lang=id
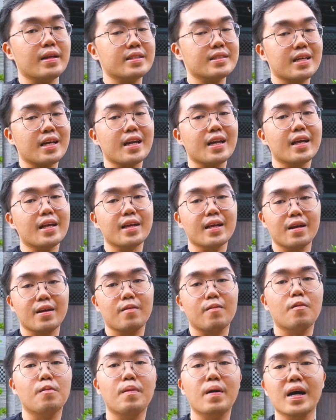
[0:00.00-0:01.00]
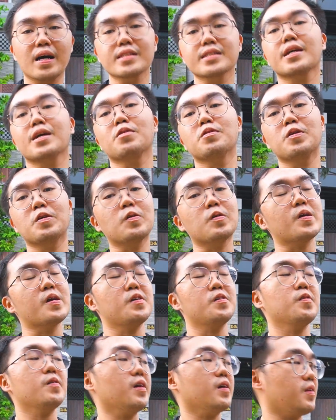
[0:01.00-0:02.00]
dan sekalian gue bahas audionya
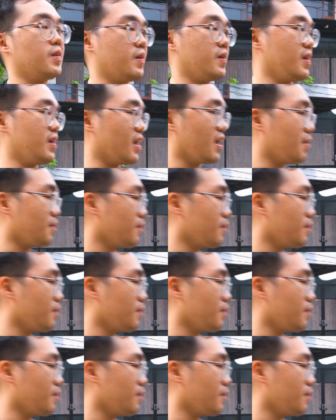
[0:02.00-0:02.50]
juga tuh di